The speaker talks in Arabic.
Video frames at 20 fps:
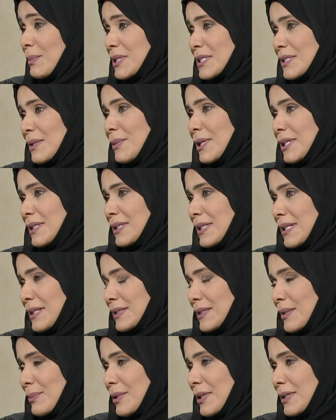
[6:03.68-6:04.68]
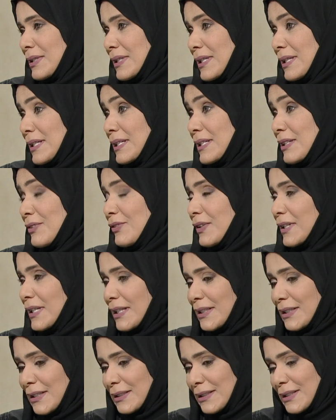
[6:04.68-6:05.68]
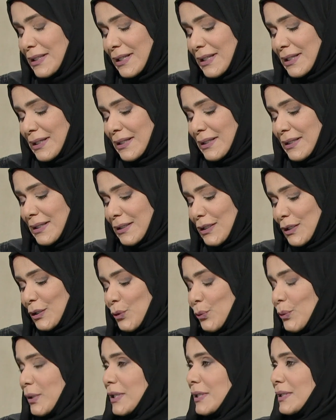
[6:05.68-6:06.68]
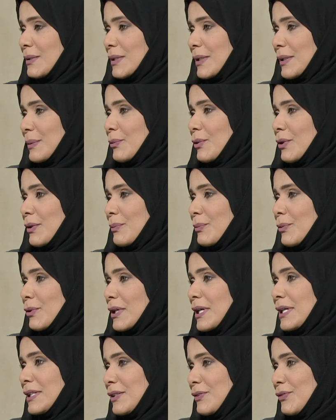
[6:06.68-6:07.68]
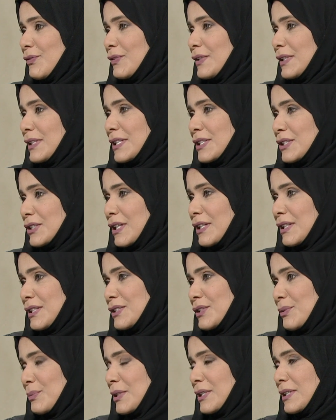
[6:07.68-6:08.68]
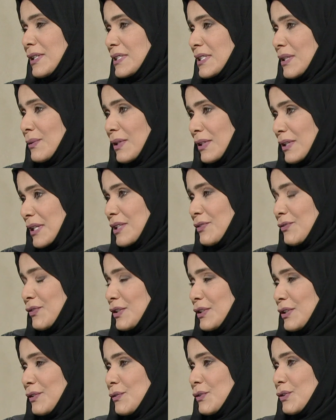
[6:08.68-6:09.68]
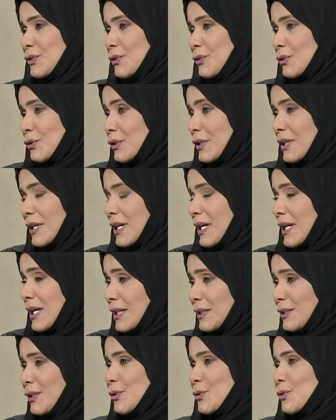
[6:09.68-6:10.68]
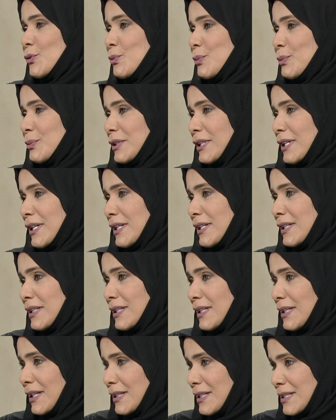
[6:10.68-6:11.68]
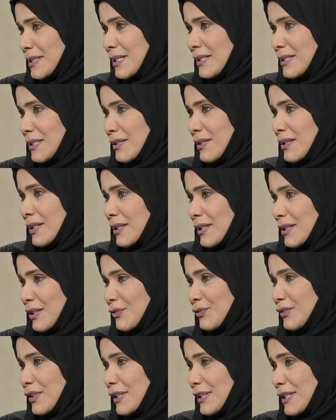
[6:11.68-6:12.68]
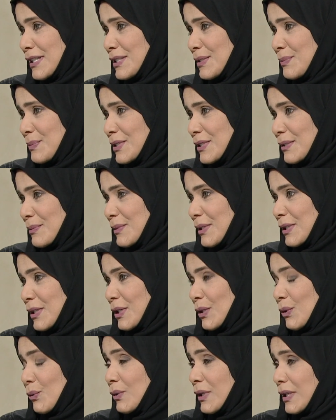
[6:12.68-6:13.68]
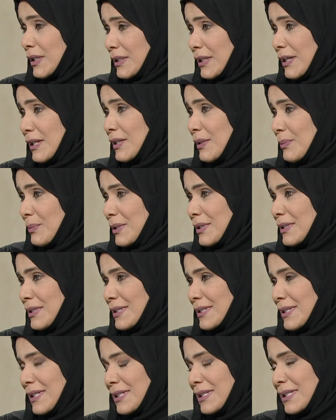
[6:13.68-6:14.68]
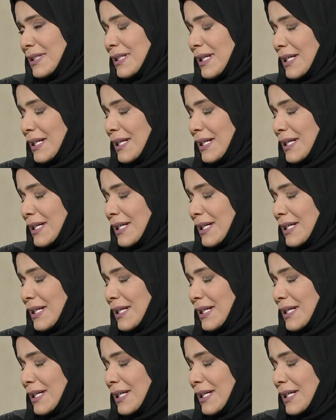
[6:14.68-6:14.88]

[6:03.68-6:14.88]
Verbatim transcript: بصمات طبعا علينا فكانت يعني الكويت مرادف للاشياء الجميله سواء كان في التلفزيون حتى الرسوم المتحركه لا نزال نتذكر افتح يا سمسم وكان هذا من يعني